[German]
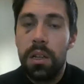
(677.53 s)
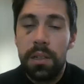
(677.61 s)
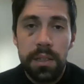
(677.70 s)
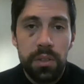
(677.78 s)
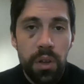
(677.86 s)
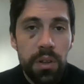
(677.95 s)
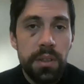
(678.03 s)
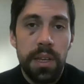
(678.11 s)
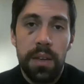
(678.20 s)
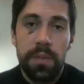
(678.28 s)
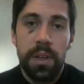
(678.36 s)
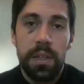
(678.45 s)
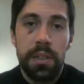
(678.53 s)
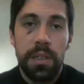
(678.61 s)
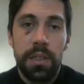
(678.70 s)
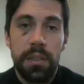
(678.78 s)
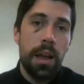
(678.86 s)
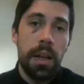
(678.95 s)
Das können sie einfach
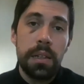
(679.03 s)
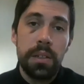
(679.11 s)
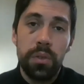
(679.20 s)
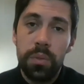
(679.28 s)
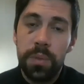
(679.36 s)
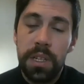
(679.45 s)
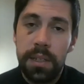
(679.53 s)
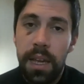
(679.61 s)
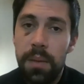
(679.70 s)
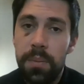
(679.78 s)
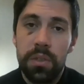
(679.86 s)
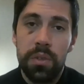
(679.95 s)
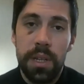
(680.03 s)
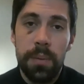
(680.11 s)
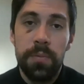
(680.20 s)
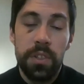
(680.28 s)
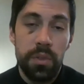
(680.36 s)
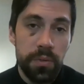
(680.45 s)
nicht. Also, um das einmal
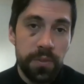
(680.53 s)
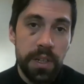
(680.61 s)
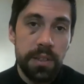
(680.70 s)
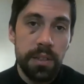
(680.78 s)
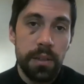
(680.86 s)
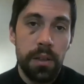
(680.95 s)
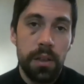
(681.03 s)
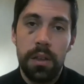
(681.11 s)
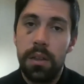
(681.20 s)
zusammenzufassen,